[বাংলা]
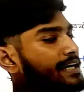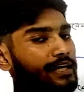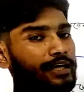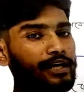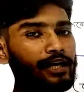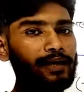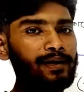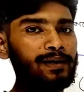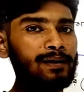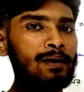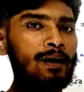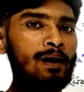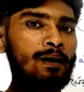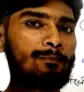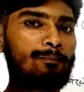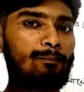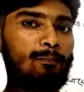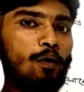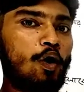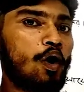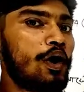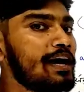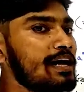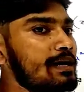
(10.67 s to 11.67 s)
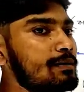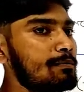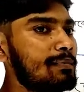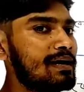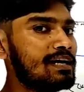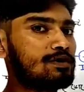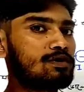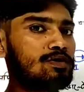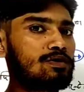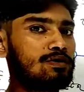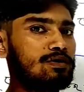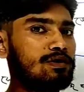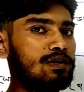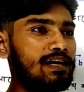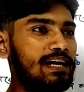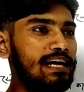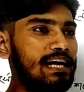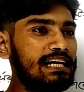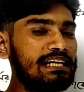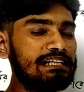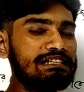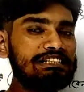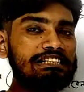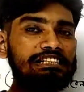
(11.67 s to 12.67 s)
নিয়ে পয়েন্ট মেথড
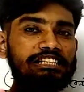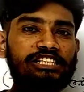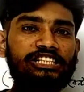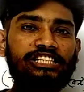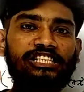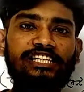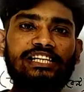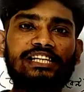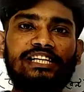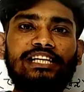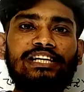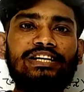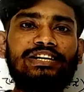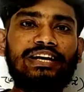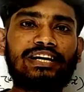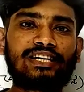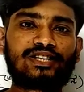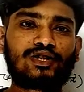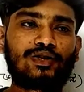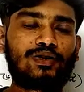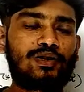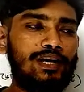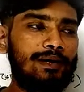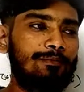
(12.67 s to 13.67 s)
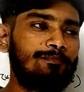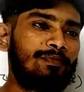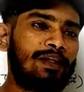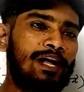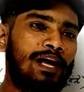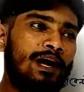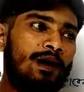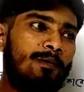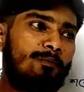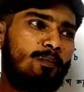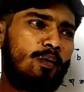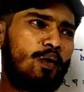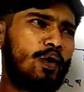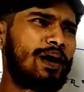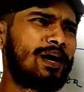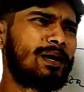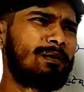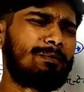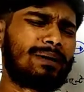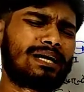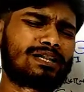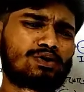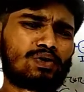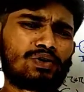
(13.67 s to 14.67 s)
এই জিনিসটি কি আসলে পয়েন্ট
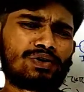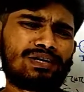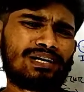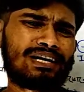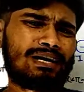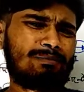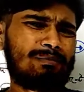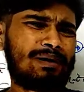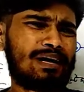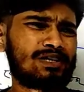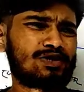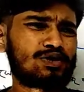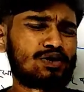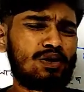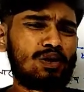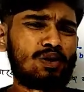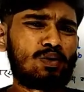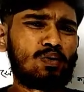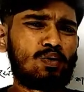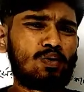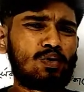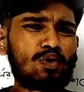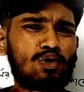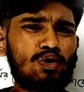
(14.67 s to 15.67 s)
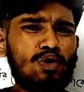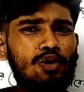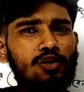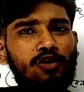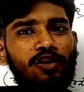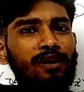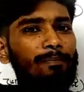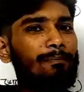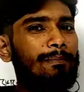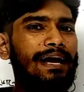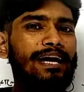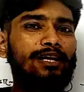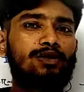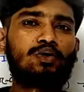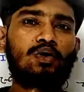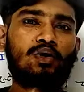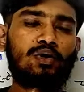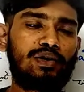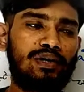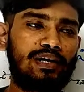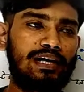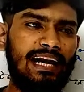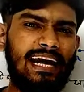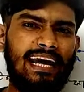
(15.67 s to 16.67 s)
মেথড নামে আসলে কোনো ধরনের
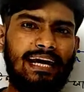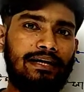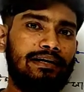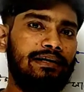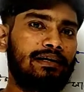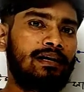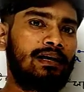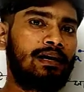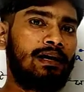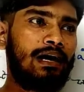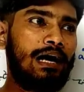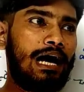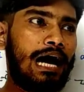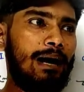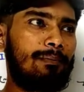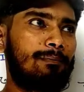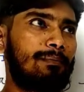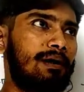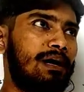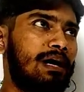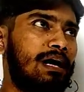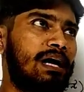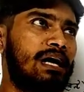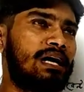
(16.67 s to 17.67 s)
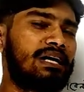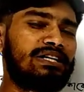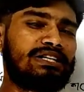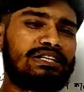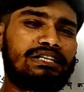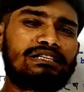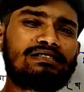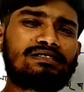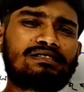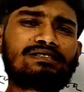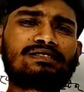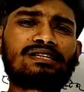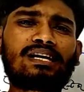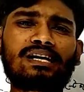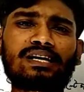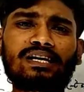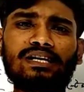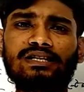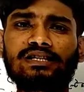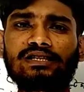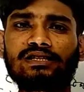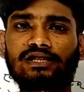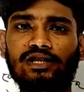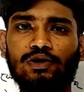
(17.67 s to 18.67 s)
মেথড নেই আমরা ডিসি
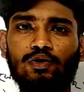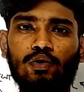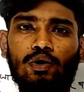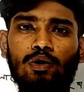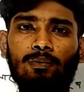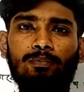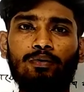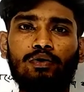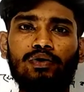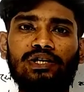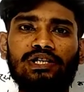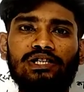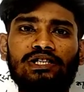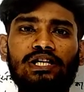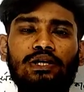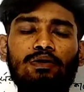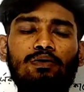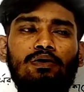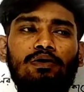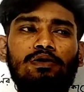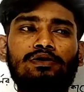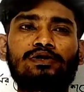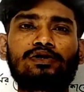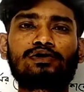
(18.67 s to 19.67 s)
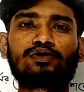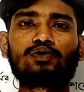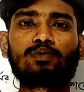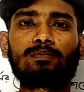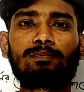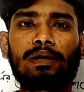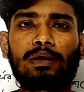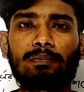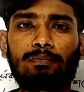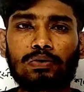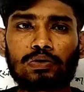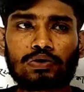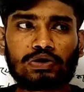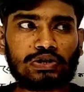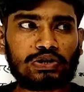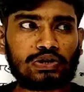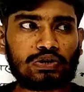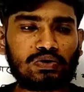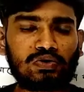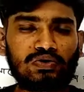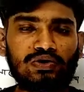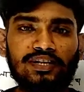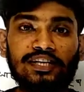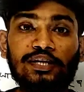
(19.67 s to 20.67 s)
সার্কিটে যেগুলো পড়ি সেগুলো হচ্ছে সুপার
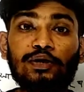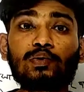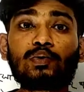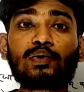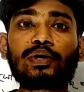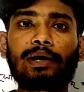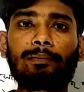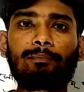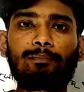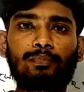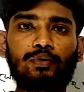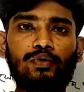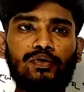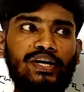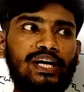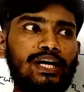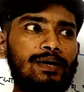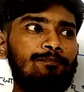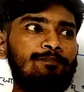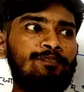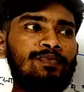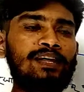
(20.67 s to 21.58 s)
পজিশন থিওরেম পড়ি